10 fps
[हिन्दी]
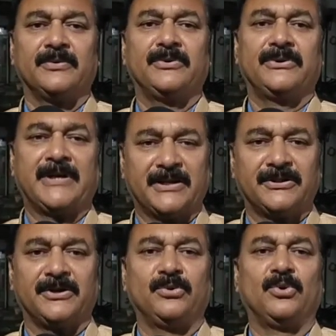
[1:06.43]
जो
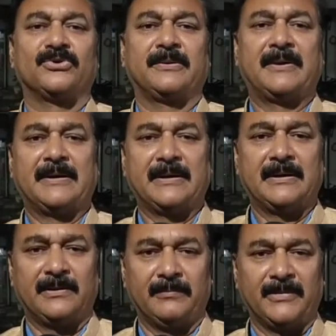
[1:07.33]
ज़्यादातर जो लोकसभा
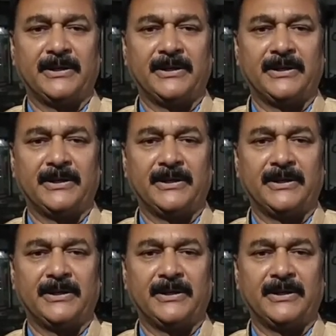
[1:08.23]
में